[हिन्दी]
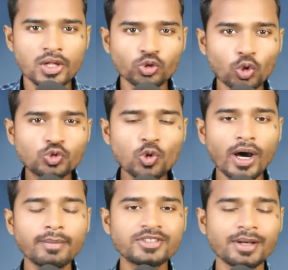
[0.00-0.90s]
दोस्तों
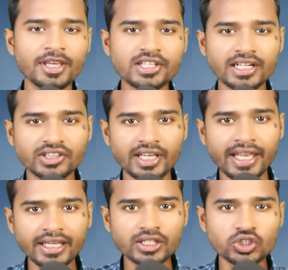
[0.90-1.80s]
हम सभी जानते
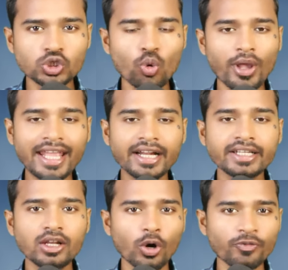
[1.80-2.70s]
हैं कि जियो
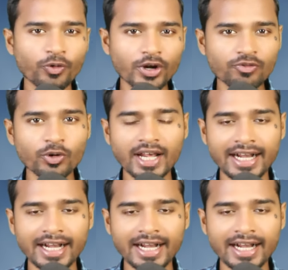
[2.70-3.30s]
एयरटेल और वोडाफोन